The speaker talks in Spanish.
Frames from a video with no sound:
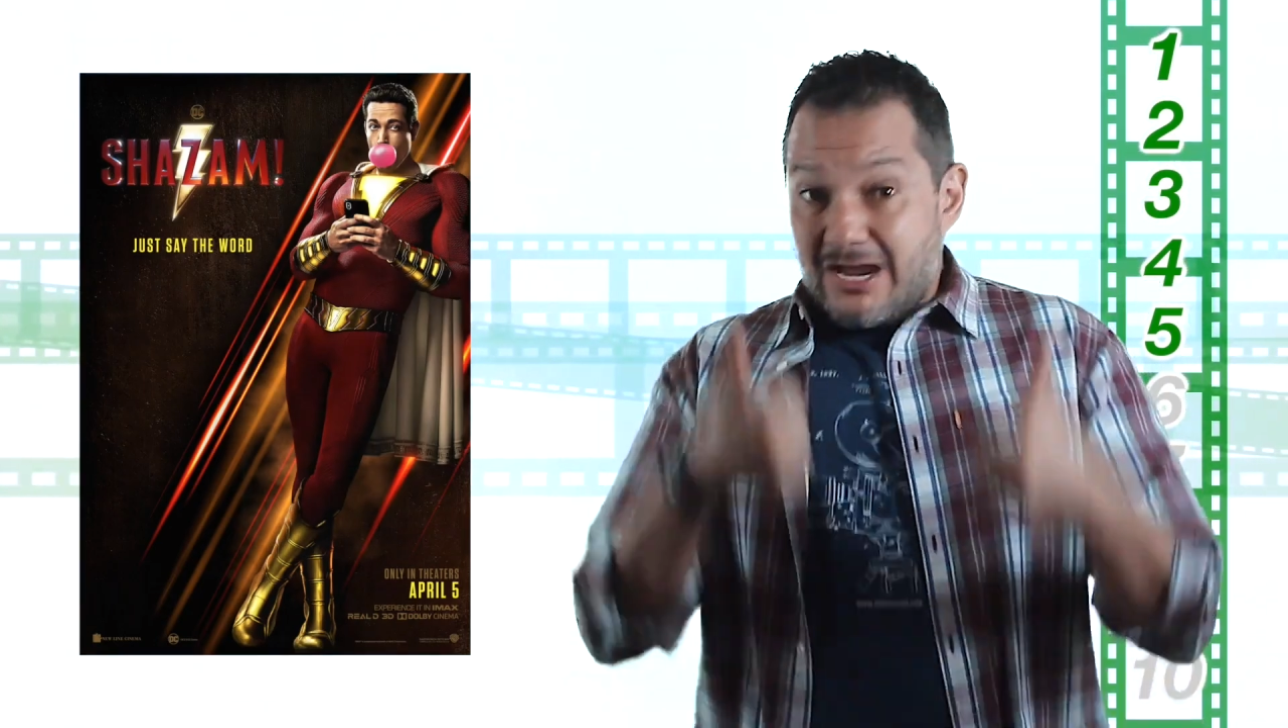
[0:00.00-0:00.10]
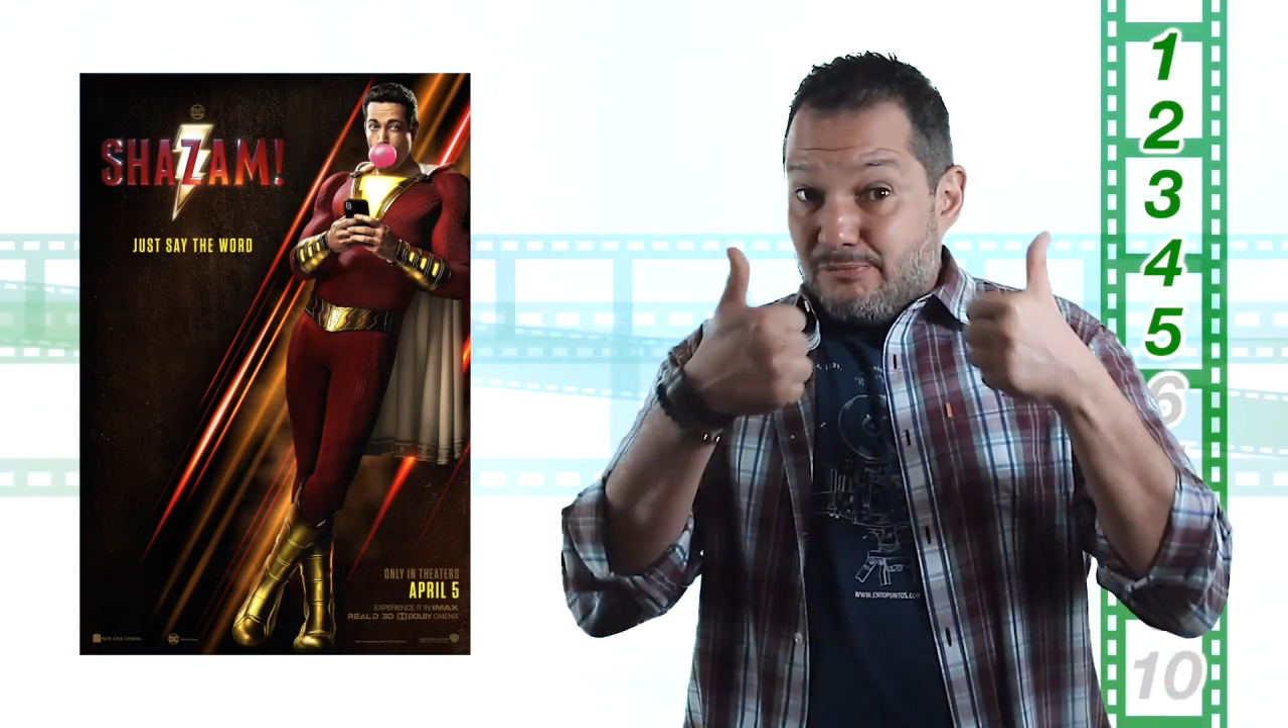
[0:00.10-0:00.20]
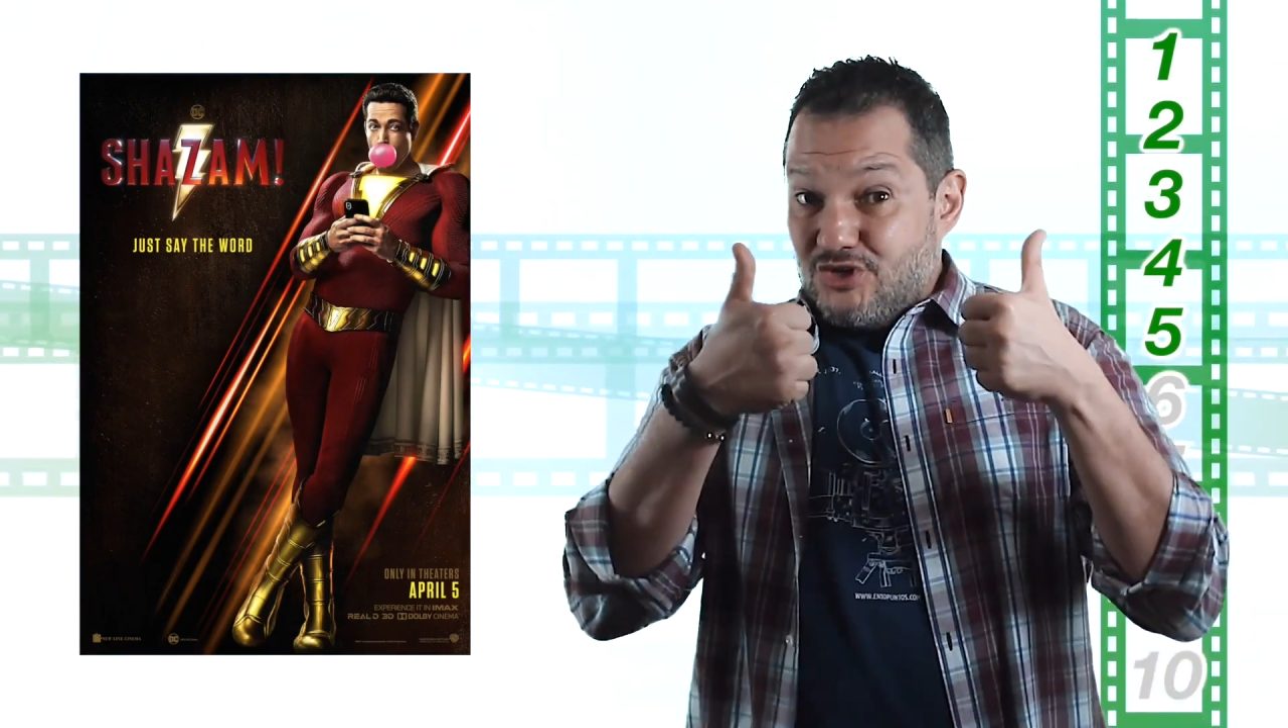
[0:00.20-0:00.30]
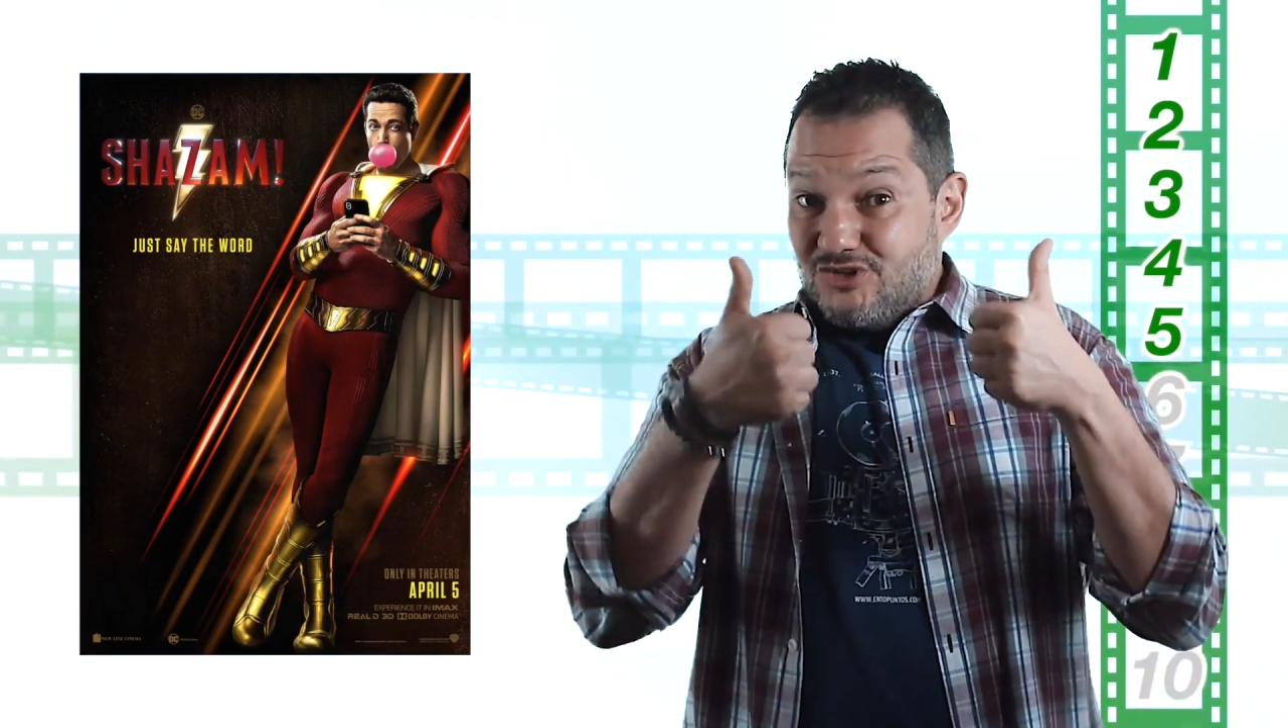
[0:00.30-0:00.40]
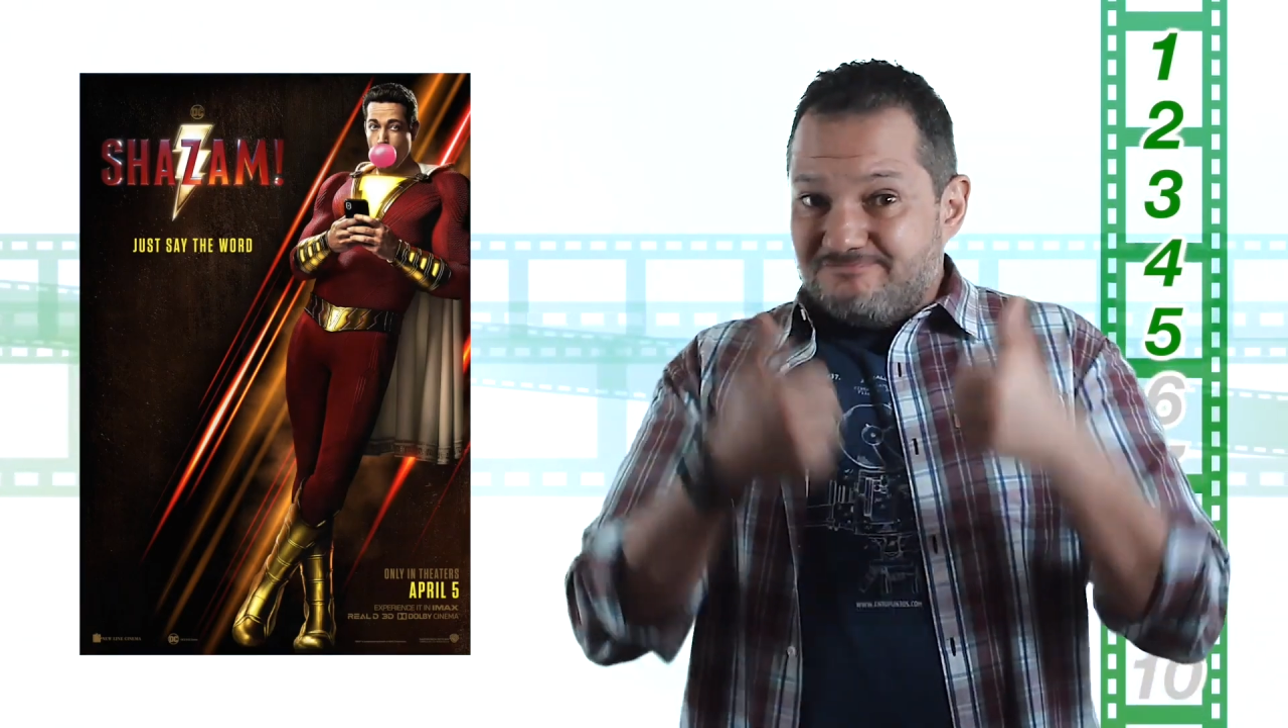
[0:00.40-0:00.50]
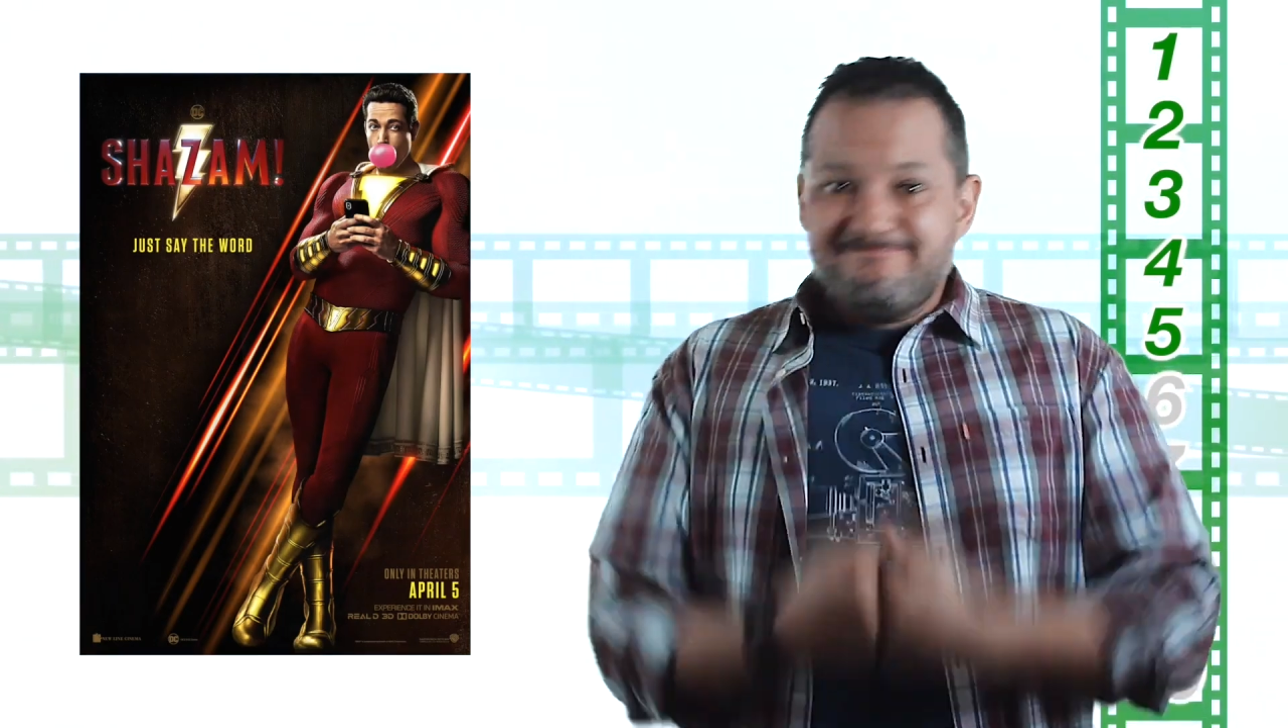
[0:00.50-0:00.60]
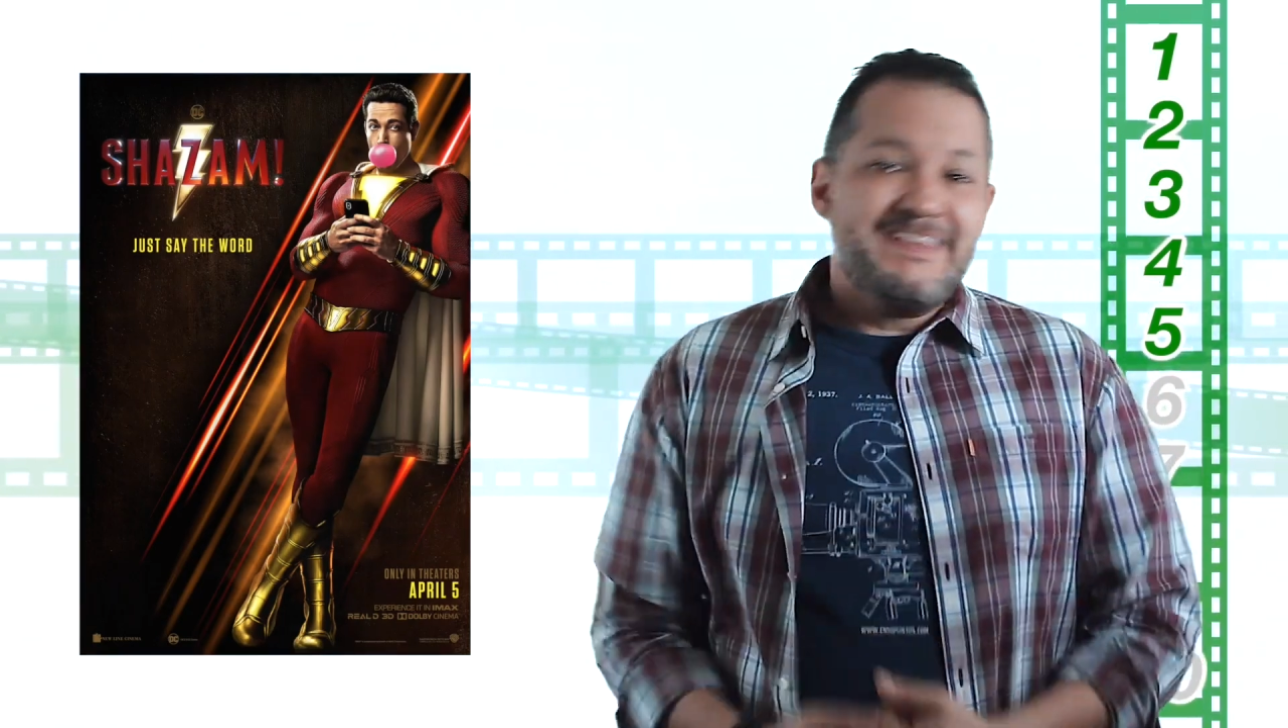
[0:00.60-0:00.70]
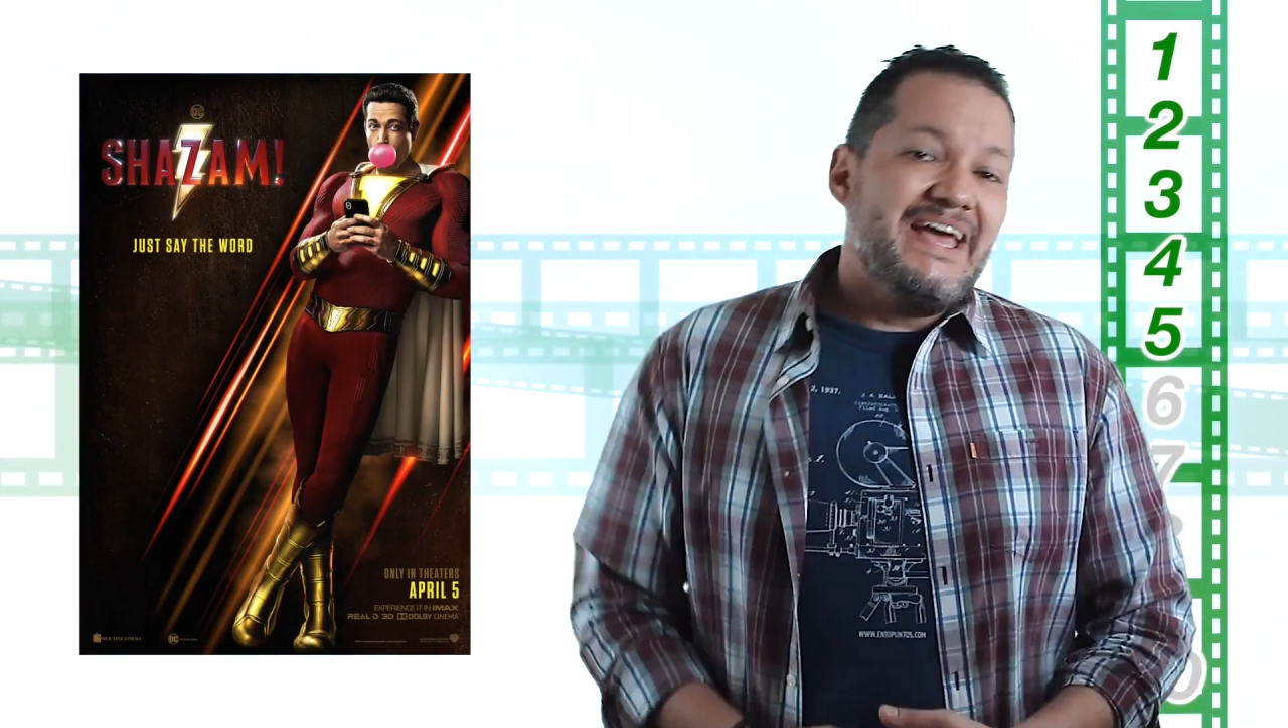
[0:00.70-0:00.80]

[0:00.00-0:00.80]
como yo,